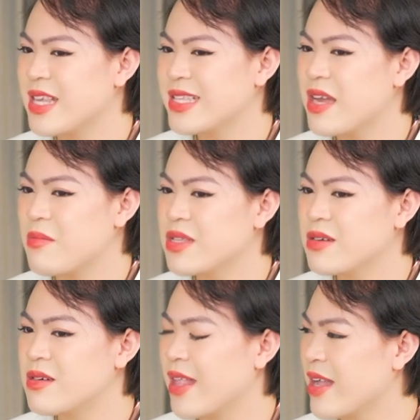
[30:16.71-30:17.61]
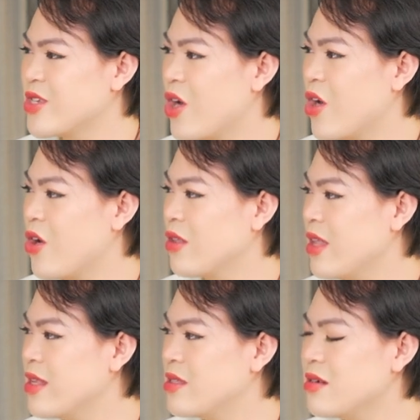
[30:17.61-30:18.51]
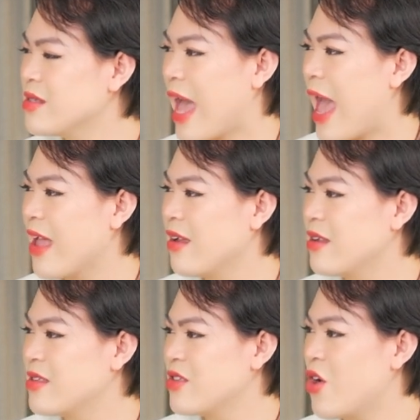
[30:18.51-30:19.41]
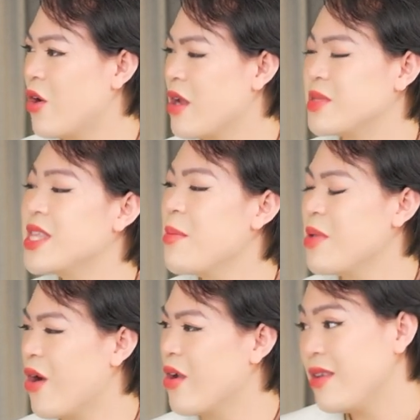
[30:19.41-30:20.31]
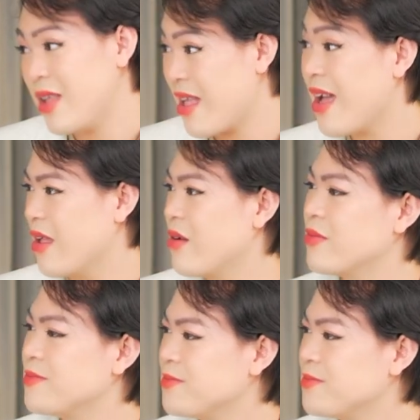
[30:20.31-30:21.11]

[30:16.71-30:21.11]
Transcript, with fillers: sẽ chẳng bao giờ người ta cho con lên chức trả ai người ta cho con làm sếp với con như thế này đâu